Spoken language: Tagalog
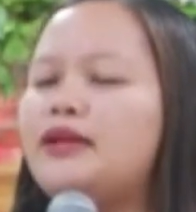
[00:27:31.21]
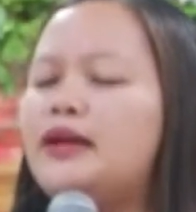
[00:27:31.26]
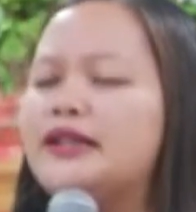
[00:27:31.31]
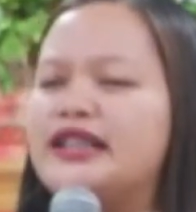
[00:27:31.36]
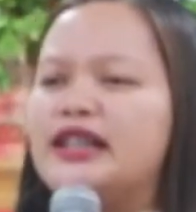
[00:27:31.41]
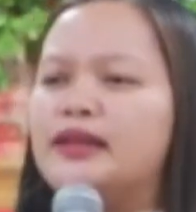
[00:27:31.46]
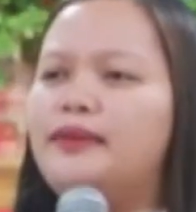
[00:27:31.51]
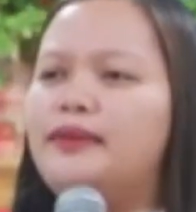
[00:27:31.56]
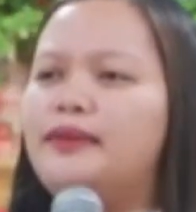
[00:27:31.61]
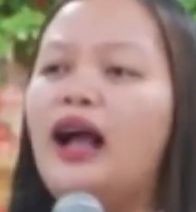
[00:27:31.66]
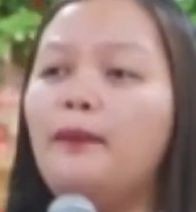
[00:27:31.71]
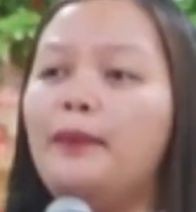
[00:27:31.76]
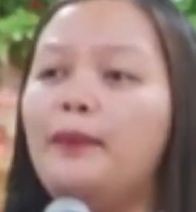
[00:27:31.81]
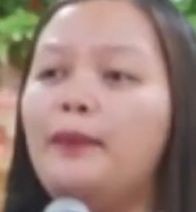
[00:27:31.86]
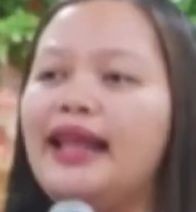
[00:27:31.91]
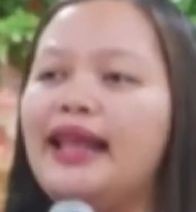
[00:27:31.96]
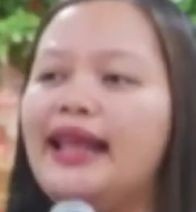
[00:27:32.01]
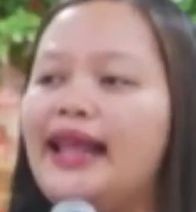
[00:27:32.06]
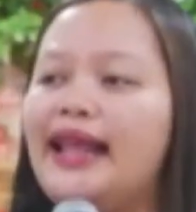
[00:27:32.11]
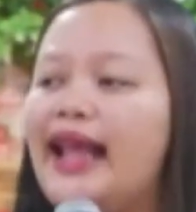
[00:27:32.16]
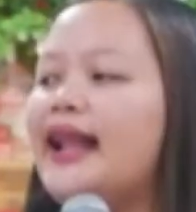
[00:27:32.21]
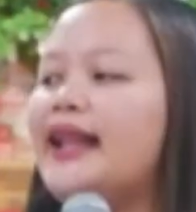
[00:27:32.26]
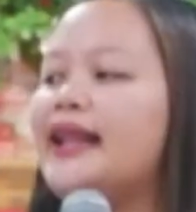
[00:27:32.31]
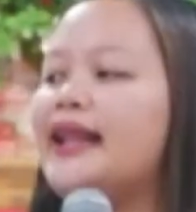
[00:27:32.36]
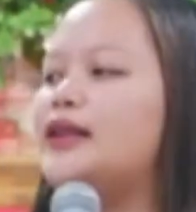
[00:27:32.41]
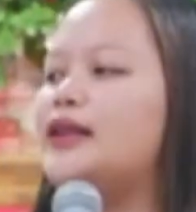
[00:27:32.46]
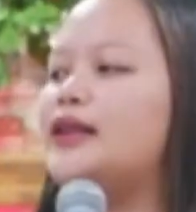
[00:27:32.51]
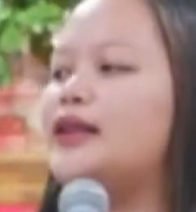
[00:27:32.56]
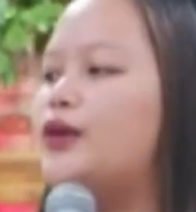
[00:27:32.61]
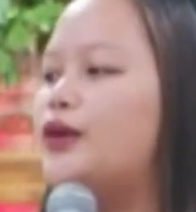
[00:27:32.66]
sa mga
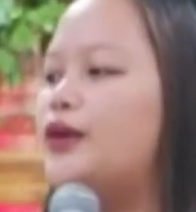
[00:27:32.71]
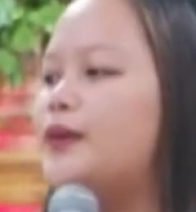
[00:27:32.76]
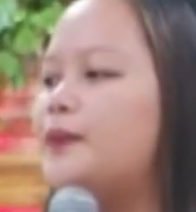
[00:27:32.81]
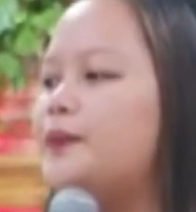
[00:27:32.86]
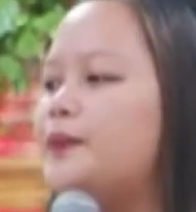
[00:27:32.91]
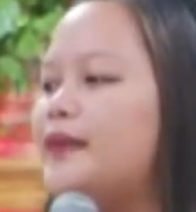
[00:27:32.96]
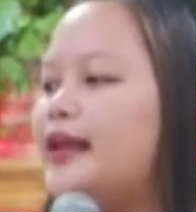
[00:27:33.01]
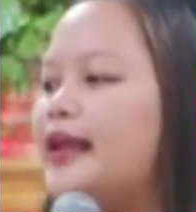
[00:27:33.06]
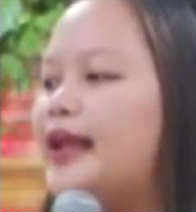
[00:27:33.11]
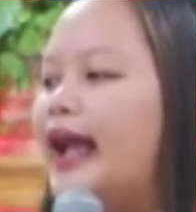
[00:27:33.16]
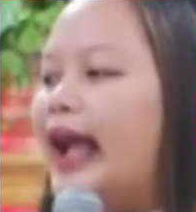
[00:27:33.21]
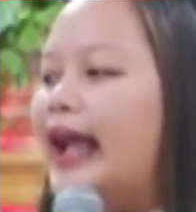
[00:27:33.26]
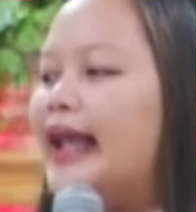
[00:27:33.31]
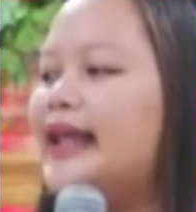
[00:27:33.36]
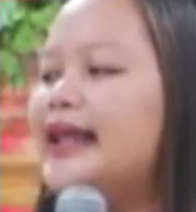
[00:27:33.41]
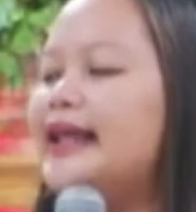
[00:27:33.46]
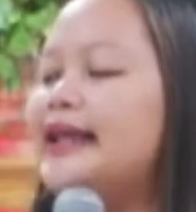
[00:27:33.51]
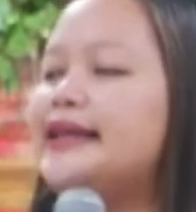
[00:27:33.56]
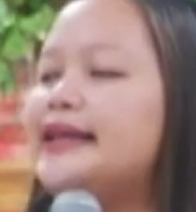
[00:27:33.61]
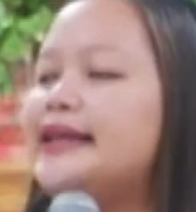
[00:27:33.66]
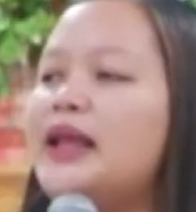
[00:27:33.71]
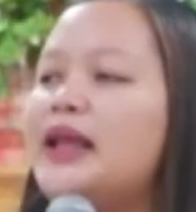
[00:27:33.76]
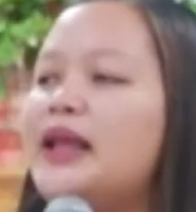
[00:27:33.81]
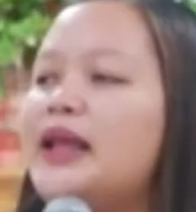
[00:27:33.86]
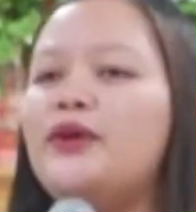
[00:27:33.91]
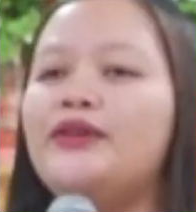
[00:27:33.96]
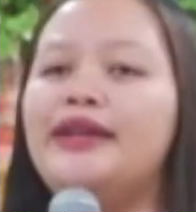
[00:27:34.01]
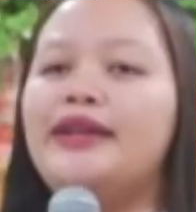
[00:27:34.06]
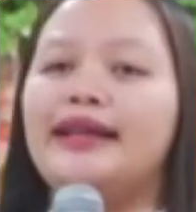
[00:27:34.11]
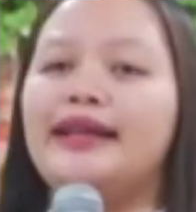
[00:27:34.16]
pangyayaring ito ay hindi
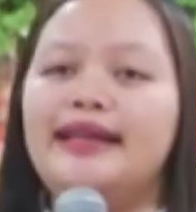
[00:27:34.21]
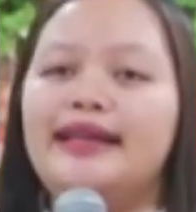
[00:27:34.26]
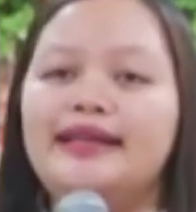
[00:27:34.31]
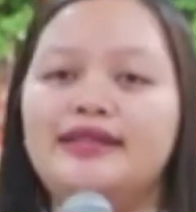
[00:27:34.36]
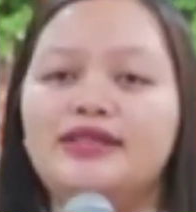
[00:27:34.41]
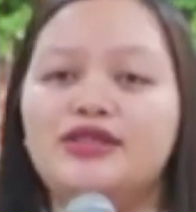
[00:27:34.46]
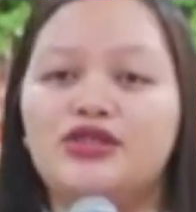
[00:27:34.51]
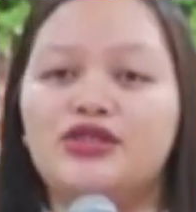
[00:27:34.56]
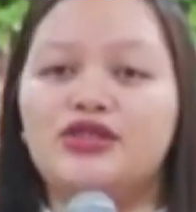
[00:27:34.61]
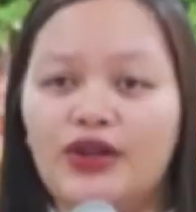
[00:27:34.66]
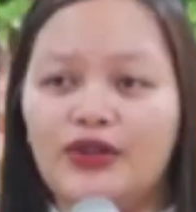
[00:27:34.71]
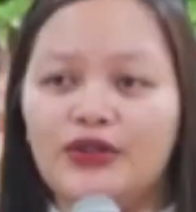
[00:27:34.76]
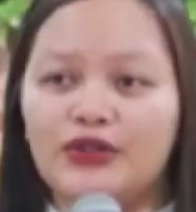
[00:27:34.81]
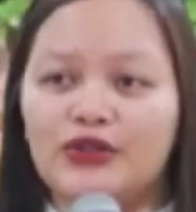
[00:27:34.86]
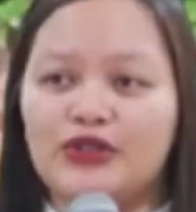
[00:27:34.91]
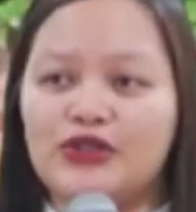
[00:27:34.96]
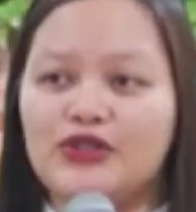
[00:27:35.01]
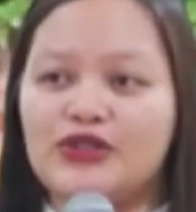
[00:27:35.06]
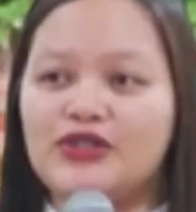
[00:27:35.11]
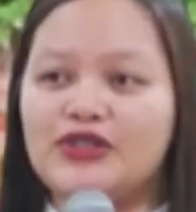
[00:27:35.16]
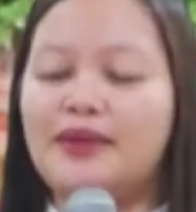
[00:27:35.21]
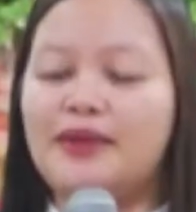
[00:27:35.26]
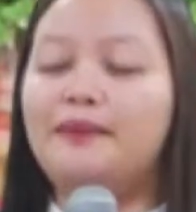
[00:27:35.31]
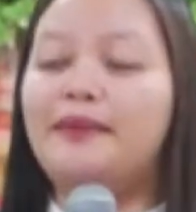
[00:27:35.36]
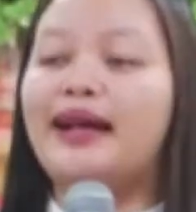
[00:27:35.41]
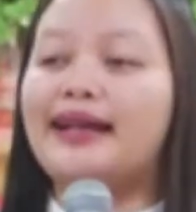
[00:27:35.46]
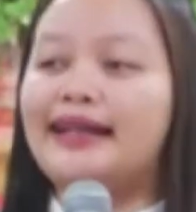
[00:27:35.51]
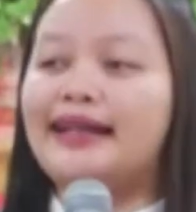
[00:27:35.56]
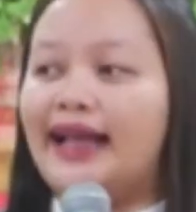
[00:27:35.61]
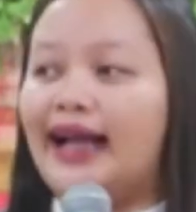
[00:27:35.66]
po naging Diyos si
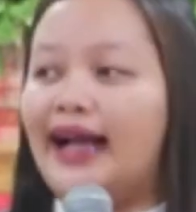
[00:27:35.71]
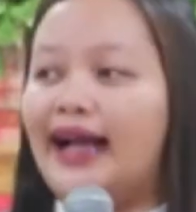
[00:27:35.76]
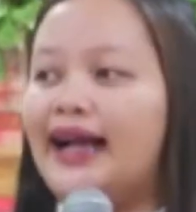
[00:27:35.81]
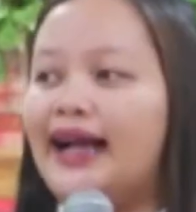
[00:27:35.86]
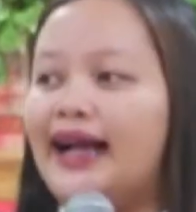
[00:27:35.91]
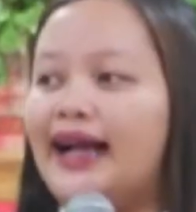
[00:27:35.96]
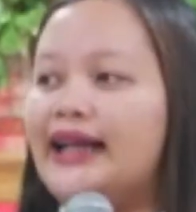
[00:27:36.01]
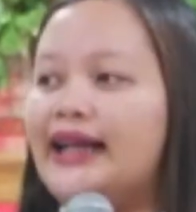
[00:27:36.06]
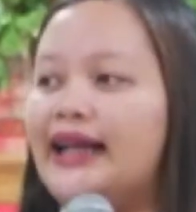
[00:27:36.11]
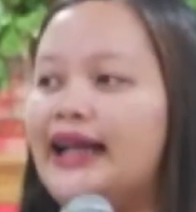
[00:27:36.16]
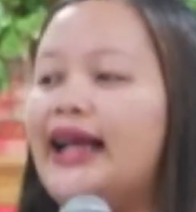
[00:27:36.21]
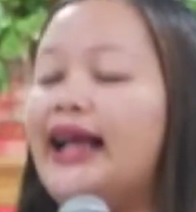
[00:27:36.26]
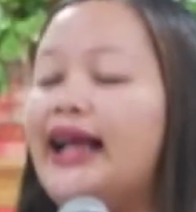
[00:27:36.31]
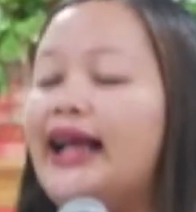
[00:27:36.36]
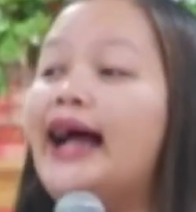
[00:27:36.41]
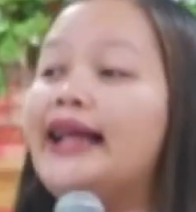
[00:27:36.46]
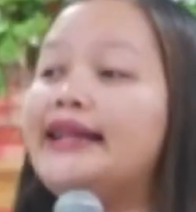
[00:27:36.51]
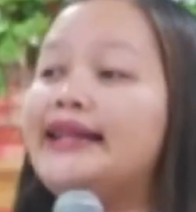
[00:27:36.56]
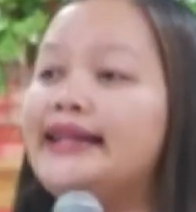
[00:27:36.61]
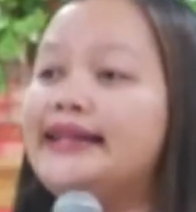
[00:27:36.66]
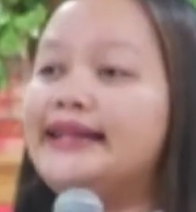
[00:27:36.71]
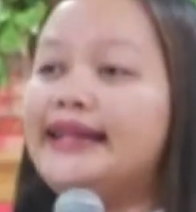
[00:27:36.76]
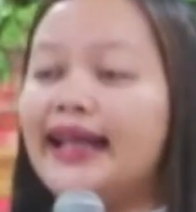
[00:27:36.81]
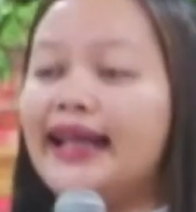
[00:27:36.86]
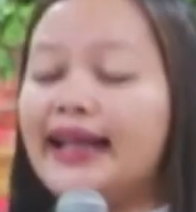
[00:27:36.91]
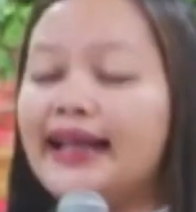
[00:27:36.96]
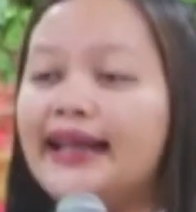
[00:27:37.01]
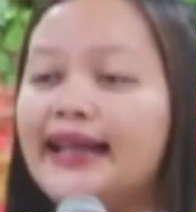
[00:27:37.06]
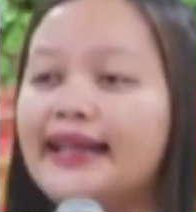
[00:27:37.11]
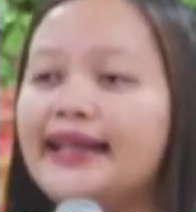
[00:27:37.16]
Maria at hindi
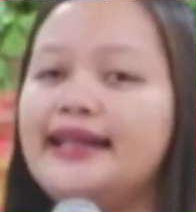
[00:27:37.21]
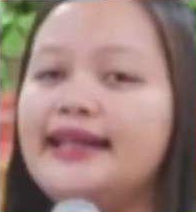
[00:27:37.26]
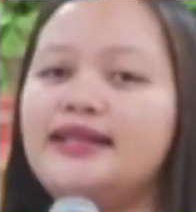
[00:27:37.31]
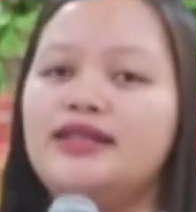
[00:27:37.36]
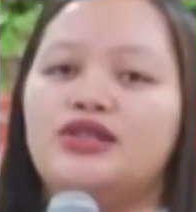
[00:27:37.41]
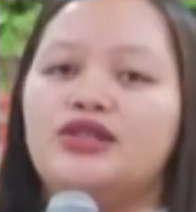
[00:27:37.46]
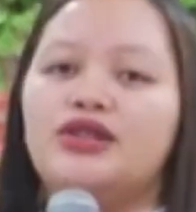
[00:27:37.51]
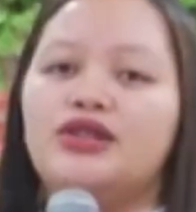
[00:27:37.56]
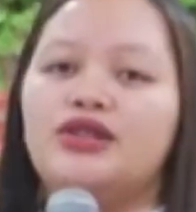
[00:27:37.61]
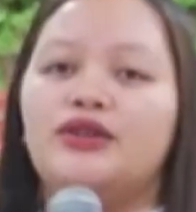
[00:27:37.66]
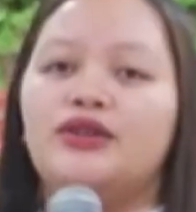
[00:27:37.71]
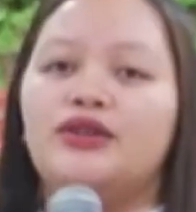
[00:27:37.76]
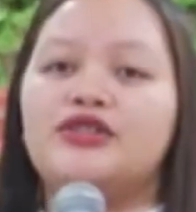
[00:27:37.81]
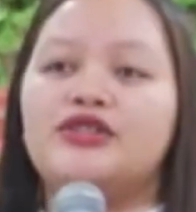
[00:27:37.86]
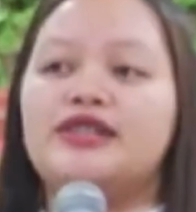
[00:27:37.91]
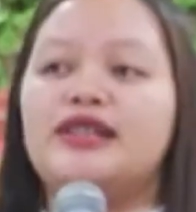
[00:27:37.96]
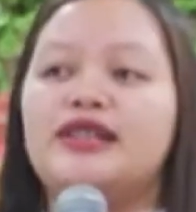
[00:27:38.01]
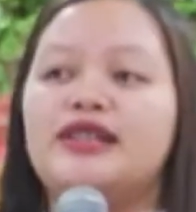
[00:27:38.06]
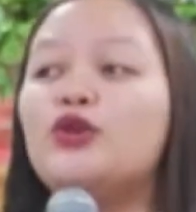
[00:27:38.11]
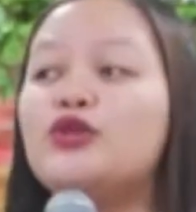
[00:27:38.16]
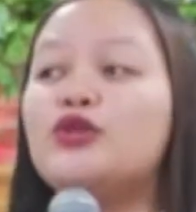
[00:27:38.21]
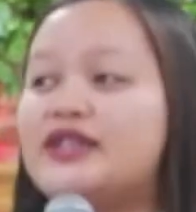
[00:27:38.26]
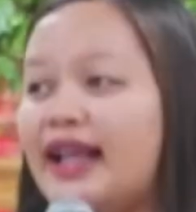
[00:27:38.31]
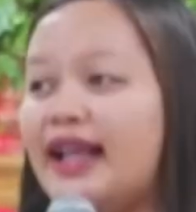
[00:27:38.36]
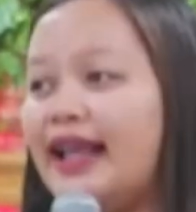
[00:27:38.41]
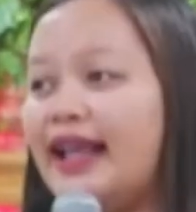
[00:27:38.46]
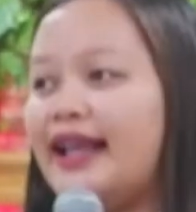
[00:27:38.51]
rin naging Diyos si Jose.